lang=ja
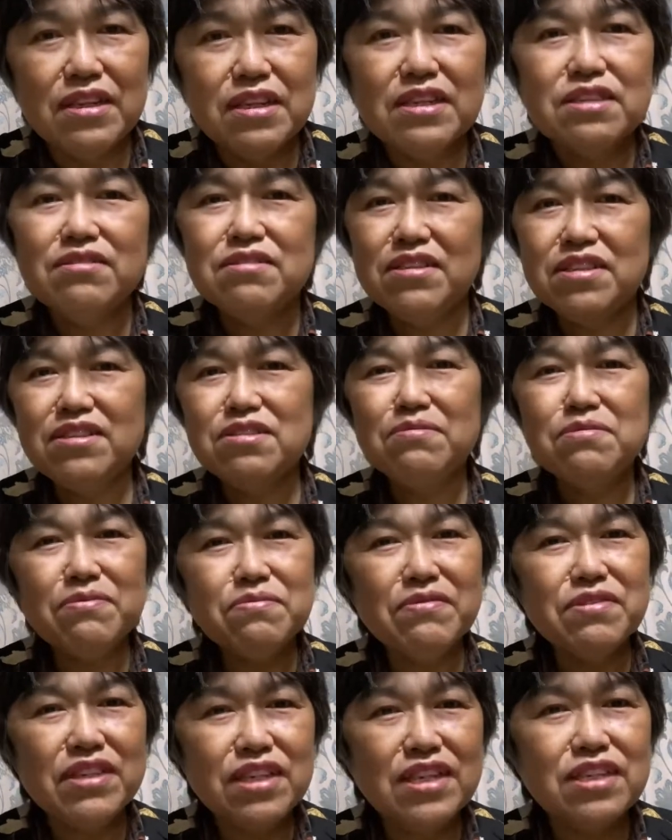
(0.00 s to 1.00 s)
それで自分
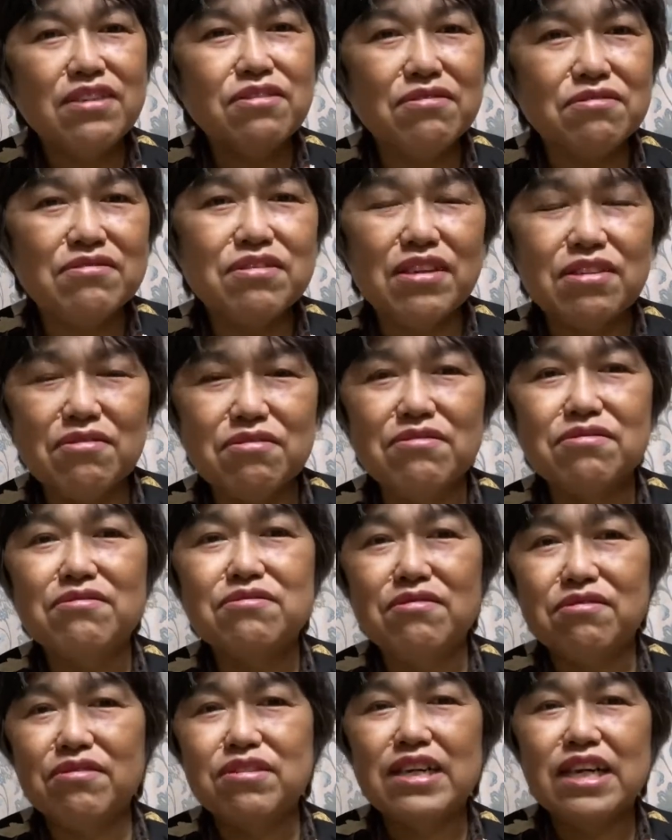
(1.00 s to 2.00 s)
もねよくね孤独
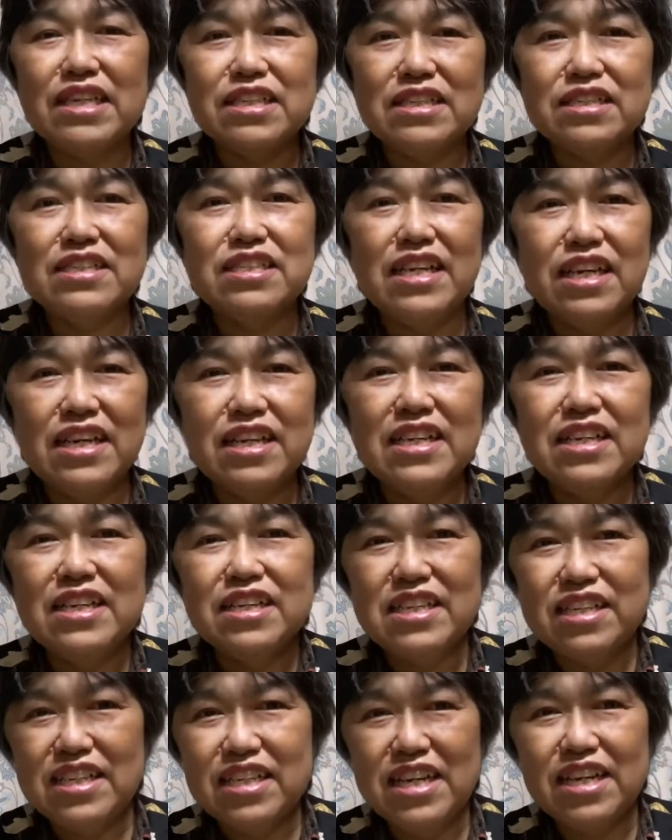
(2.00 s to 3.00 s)
を感じて
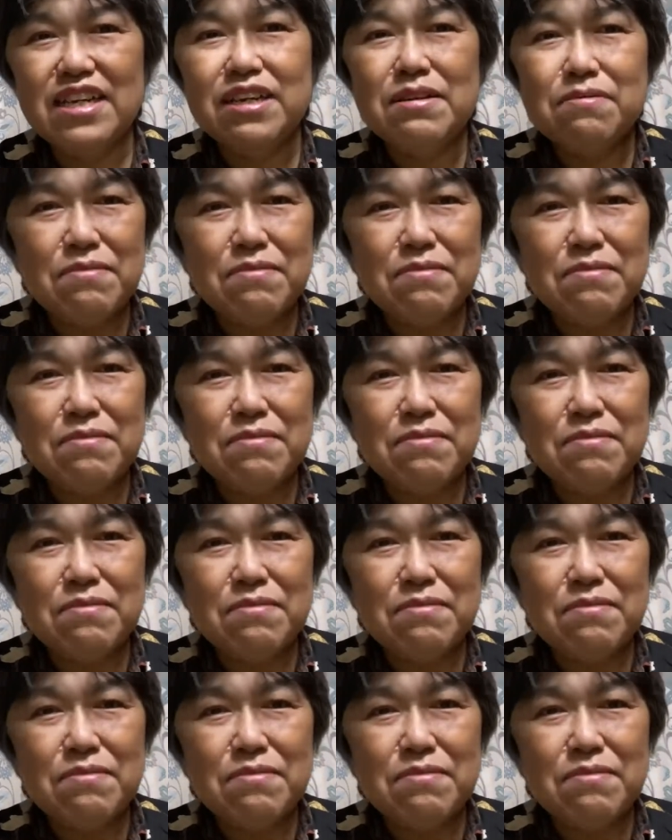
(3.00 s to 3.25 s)
いて、